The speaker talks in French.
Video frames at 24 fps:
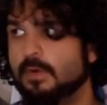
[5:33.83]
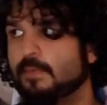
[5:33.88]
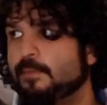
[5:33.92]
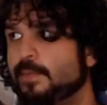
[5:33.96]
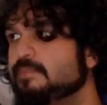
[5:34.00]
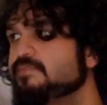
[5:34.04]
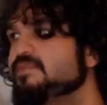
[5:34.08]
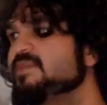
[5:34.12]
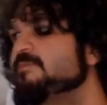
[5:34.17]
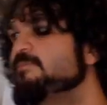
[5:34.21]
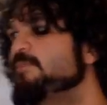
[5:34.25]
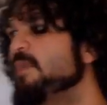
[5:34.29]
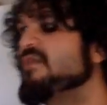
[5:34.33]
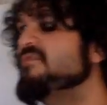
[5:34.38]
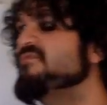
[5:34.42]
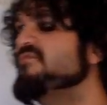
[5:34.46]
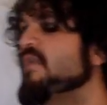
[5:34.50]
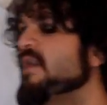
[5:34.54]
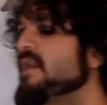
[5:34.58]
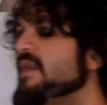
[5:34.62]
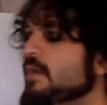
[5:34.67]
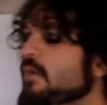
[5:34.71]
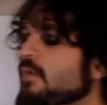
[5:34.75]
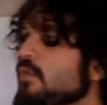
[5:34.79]
Bon, même si
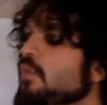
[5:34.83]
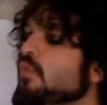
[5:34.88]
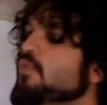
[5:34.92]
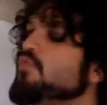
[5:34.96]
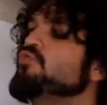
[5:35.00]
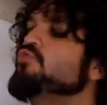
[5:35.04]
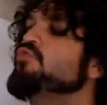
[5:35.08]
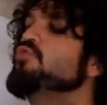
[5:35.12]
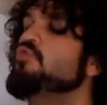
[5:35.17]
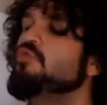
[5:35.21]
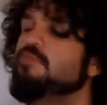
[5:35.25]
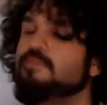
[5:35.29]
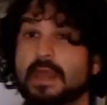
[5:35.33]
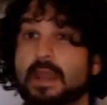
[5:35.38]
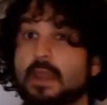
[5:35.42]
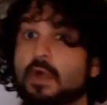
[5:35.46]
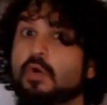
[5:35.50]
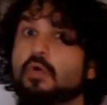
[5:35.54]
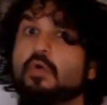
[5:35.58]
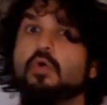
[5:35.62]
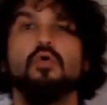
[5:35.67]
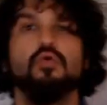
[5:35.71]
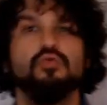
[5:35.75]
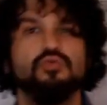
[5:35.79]
parfois il n'y a aucune, mais
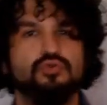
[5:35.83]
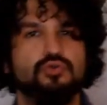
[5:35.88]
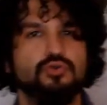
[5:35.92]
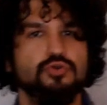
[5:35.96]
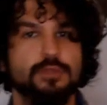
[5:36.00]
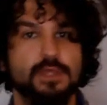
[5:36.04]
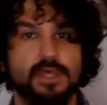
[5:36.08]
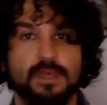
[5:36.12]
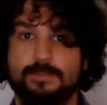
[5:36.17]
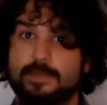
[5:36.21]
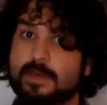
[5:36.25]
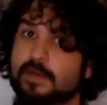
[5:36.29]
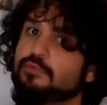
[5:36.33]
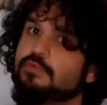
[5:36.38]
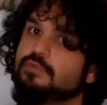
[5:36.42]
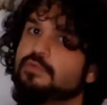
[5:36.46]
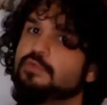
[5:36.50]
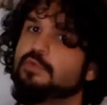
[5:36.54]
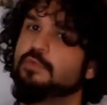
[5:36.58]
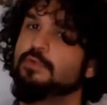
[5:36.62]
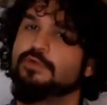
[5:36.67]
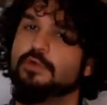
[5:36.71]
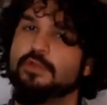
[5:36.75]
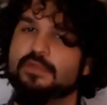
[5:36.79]
alors aucune
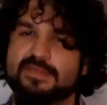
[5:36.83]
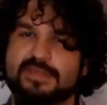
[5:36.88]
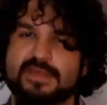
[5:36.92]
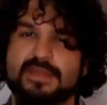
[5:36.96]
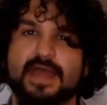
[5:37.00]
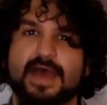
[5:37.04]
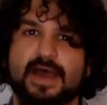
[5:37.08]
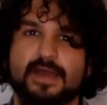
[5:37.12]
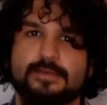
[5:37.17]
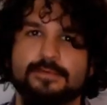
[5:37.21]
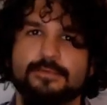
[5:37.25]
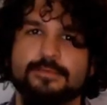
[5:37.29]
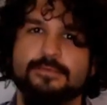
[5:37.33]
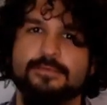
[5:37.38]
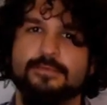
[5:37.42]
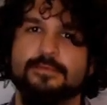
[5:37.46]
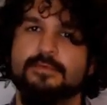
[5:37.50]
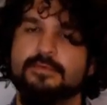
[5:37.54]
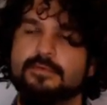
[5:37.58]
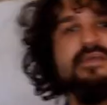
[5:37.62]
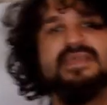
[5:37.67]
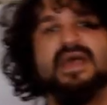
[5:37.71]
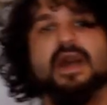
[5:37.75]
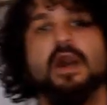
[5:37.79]
répercussion sur le scénario,
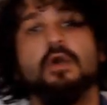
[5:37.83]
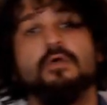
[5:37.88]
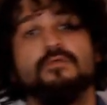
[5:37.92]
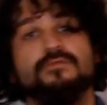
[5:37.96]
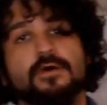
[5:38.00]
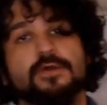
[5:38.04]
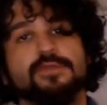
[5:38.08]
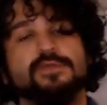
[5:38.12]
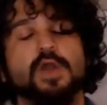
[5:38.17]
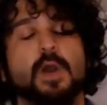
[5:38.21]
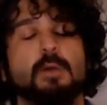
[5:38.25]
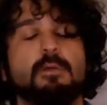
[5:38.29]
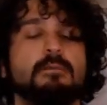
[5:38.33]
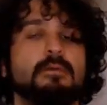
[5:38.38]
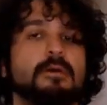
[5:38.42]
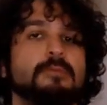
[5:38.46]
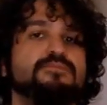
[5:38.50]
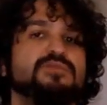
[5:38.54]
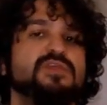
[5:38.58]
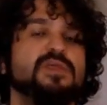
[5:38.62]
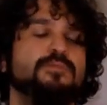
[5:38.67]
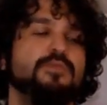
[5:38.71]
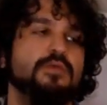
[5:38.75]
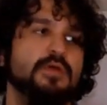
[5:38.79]
ça renforce quand même
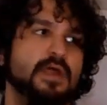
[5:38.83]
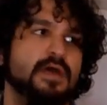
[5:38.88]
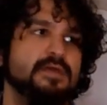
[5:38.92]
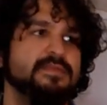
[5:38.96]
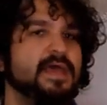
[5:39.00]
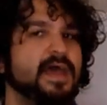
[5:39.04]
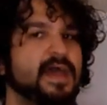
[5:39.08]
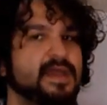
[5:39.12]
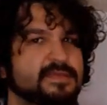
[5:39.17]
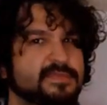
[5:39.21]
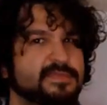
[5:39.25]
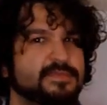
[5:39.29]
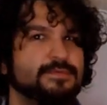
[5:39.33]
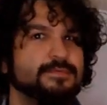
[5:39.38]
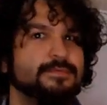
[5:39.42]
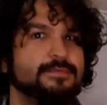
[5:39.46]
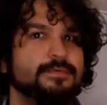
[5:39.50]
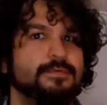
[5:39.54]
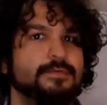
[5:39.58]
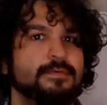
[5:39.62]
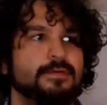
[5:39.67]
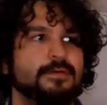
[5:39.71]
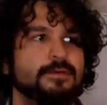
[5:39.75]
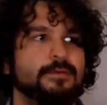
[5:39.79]
un petit peu l'interaction.
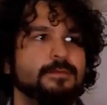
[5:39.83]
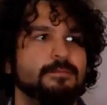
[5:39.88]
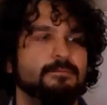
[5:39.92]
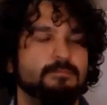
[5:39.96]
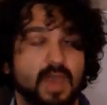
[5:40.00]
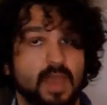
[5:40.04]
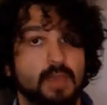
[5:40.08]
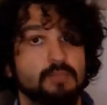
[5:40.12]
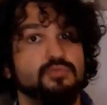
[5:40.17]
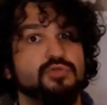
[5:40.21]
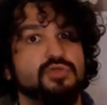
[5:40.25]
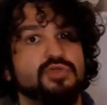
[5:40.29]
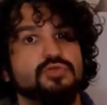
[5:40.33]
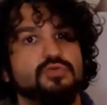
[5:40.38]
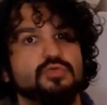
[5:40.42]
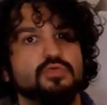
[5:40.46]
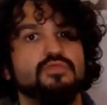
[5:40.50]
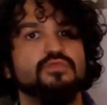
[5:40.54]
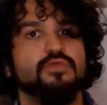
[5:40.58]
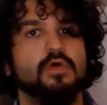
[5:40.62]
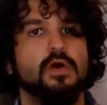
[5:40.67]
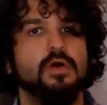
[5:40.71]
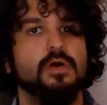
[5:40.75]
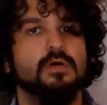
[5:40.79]
Même si
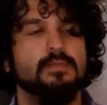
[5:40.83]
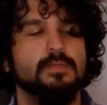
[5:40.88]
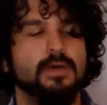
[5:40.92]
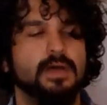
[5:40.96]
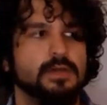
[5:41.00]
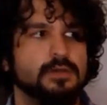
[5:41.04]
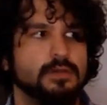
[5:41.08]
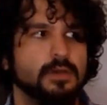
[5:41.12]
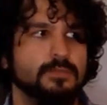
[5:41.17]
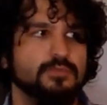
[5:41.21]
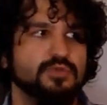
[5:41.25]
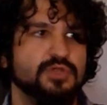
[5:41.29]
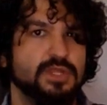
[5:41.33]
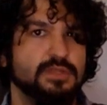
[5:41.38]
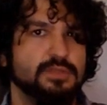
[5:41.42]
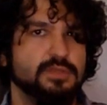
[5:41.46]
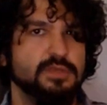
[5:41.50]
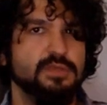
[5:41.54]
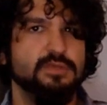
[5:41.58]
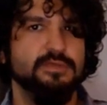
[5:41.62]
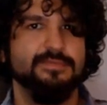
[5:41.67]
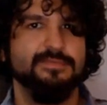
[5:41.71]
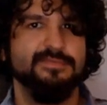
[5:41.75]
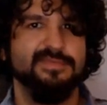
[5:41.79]
souvent, bah, comme je l'ai
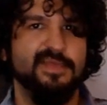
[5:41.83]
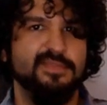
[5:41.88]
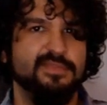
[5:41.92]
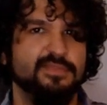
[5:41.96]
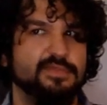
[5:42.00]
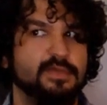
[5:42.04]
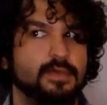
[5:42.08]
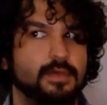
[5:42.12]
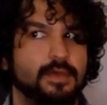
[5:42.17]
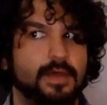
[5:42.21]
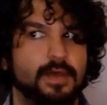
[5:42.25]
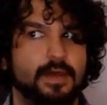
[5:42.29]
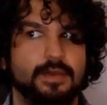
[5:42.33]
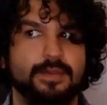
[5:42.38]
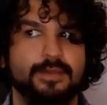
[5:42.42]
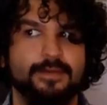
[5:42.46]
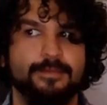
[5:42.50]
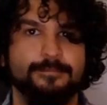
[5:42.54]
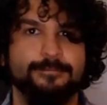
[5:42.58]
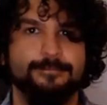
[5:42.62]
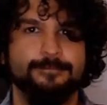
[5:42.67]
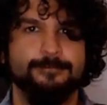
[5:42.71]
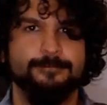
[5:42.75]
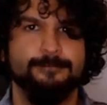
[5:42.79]
dit, ça ne sert à
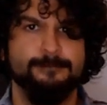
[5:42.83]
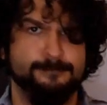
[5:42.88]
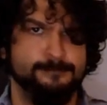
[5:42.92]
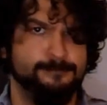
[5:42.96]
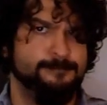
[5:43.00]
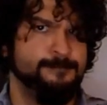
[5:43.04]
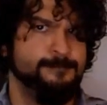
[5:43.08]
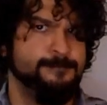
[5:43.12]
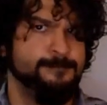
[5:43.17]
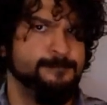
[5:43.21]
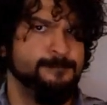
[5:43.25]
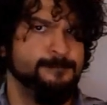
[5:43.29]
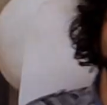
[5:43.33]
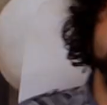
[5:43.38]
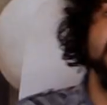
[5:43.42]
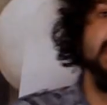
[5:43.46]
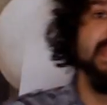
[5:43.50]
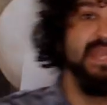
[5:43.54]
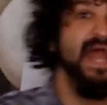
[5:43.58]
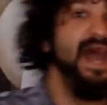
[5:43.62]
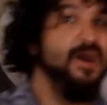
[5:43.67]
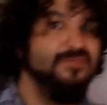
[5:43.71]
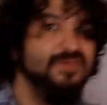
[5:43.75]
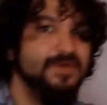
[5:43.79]
rien.
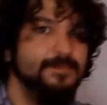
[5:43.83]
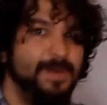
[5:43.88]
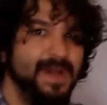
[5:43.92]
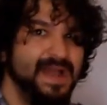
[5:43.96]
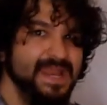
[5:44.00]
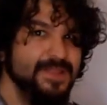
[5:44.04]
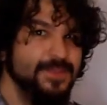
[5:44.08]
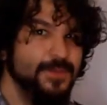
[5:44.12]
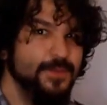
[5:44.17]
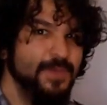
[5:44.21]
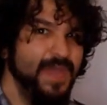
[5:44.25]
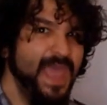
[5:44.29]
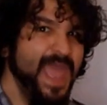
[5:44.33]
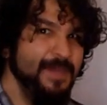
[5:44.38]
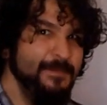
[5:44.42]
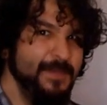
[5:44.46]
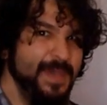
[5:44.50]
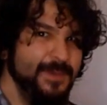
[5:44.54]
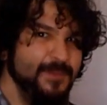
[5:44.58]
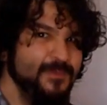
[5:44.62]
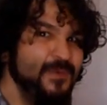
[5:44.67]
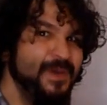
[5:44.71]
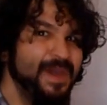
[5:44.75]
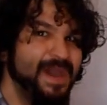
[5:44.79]
Et là, on va parler de
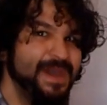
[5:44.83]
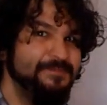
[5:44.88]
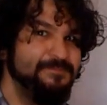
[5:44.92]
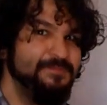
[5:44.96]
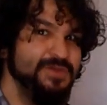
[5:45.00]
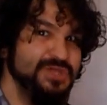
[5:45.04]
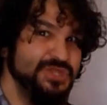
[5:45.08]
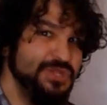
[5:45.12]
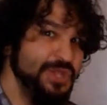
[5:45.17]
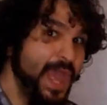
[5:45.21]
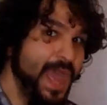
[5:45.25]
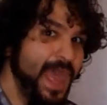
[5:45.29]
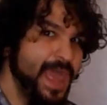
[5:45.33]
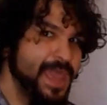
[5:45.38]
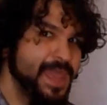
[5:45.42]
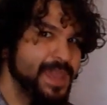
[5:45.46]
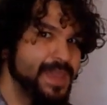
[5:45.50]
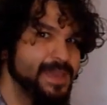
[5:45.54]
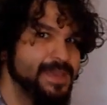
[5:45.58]
MMORPG